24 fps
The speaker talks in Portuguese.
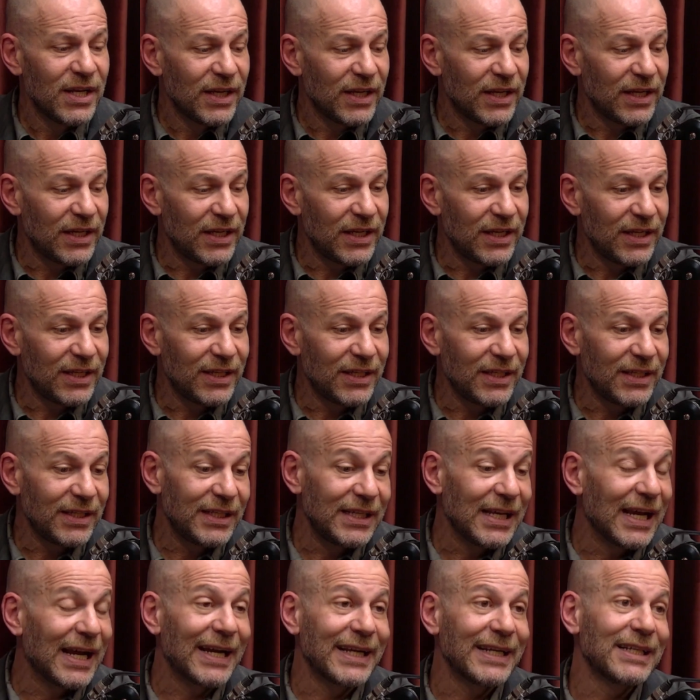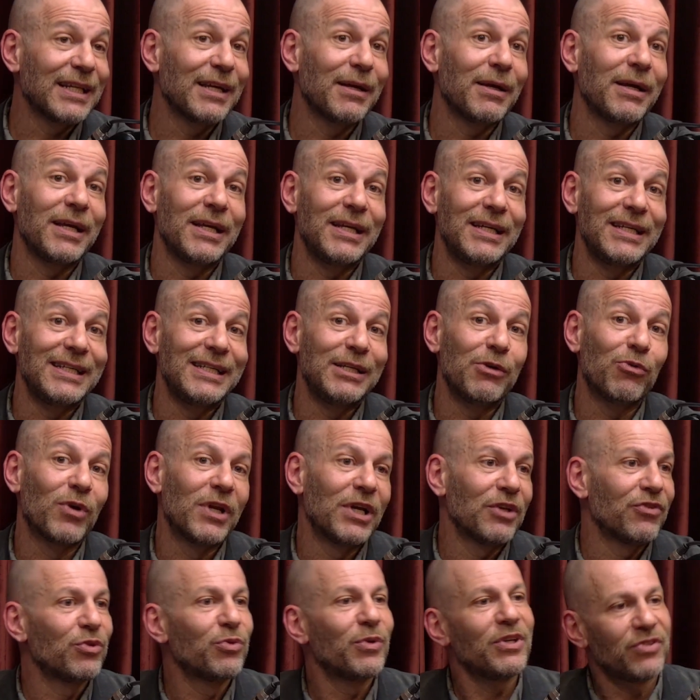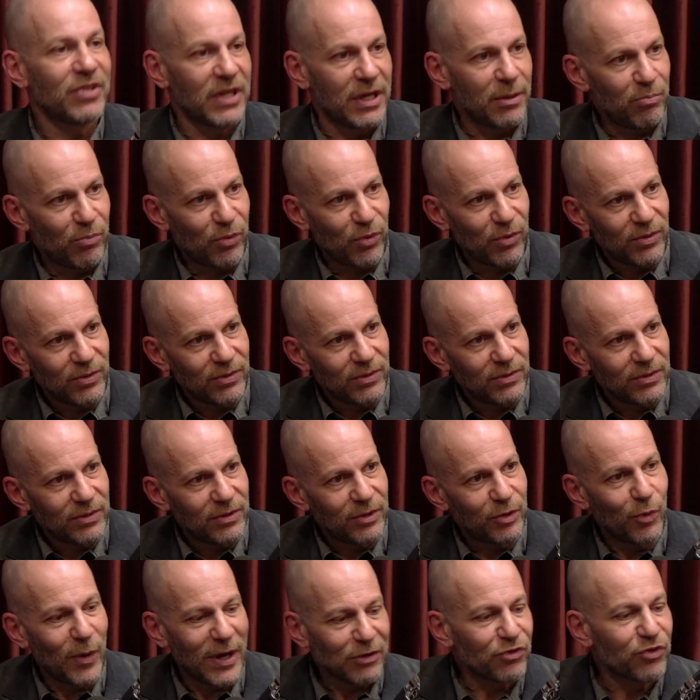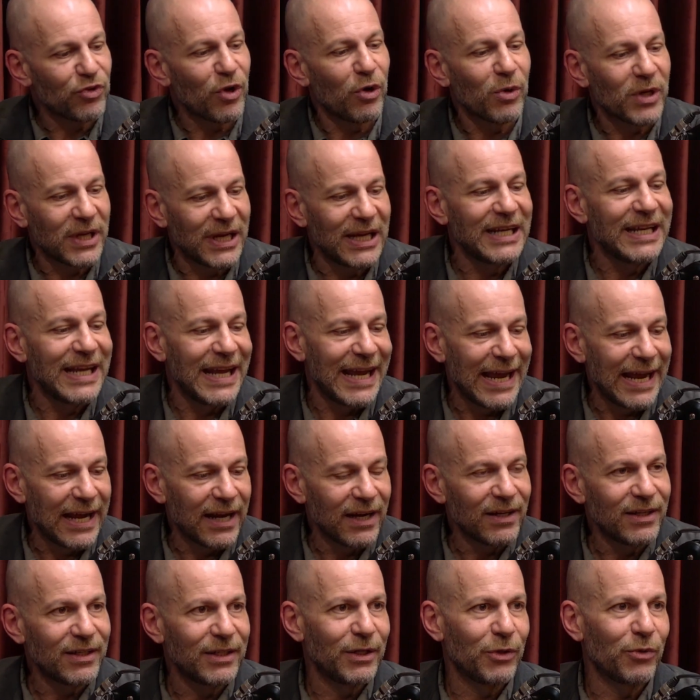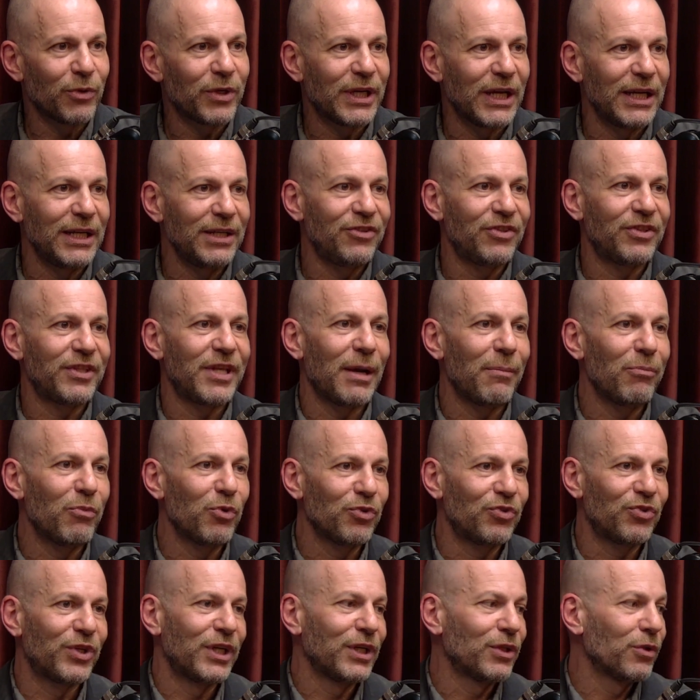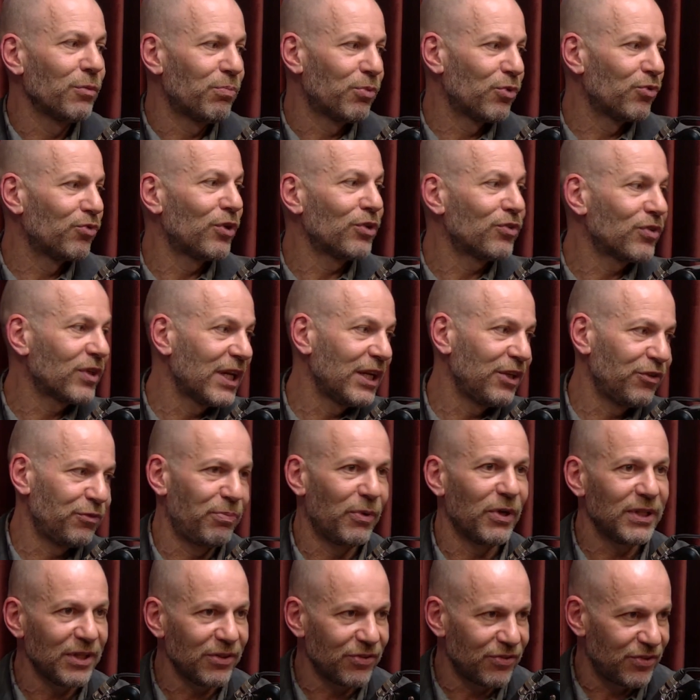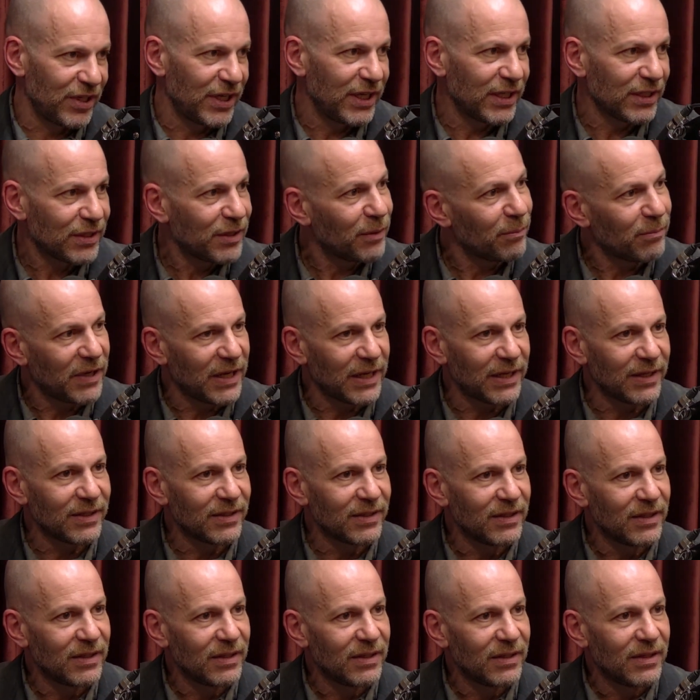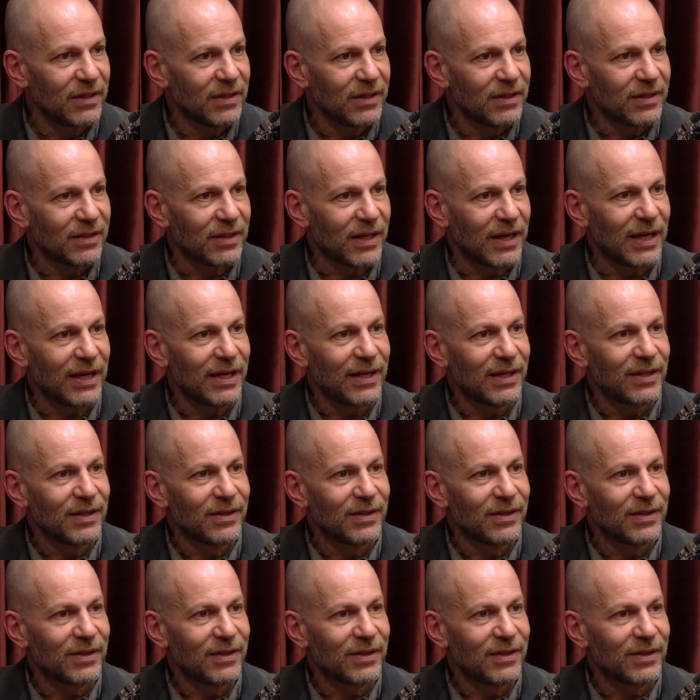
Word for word: E, e, e ainda, e o lance do exemplo. Não é só o que ele é, é o que ele está mostrando para os outros que eles podem ser também. Tá? Por isso que ele